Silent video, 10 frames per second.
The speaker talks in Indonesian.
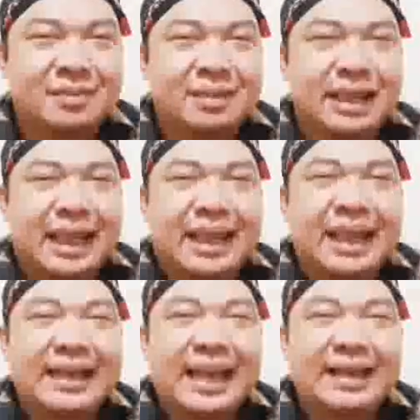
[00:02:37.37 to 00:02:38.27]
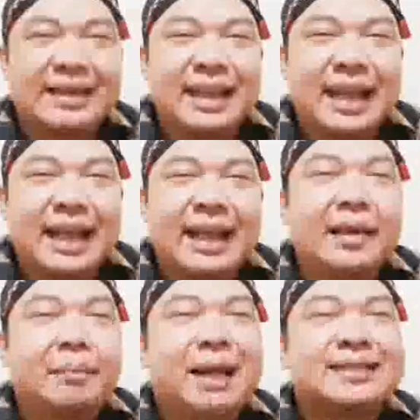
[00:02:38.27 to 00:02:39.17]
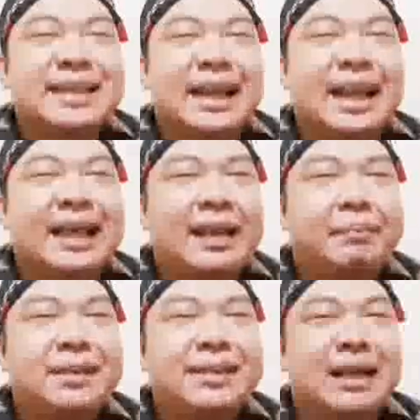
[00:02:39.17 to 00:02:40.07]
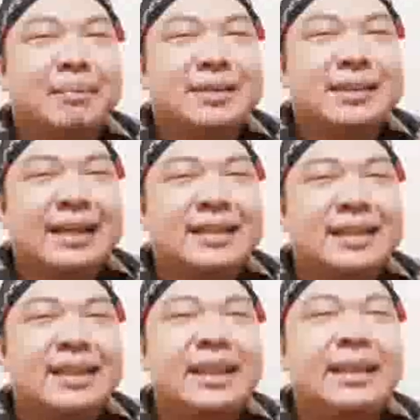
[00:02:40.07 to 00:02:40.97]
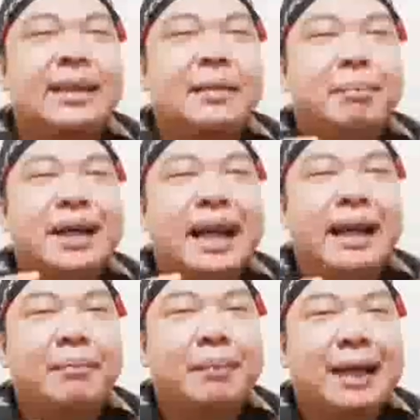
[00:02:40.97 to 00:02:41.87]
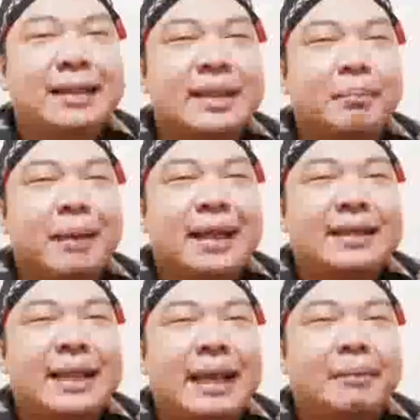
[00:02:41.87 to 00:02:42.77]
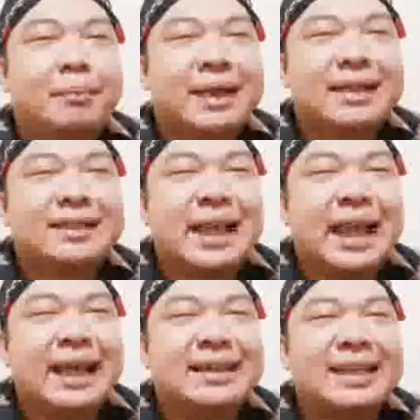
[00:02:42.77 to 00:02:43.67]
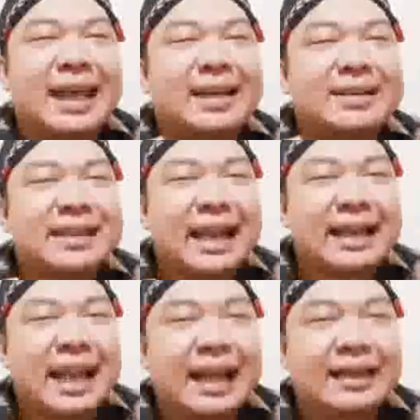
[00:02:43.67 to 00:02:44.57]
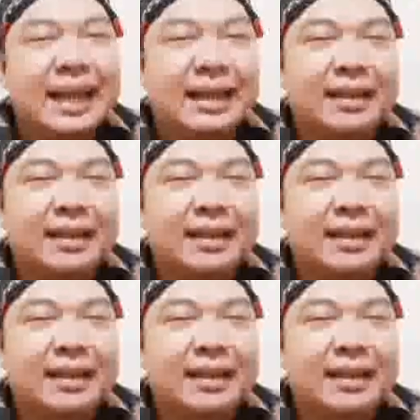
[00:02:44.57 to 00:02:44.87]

Akan ada masalah yang bisa menjadi penghambat pada pekerjaan dan rencana Anda.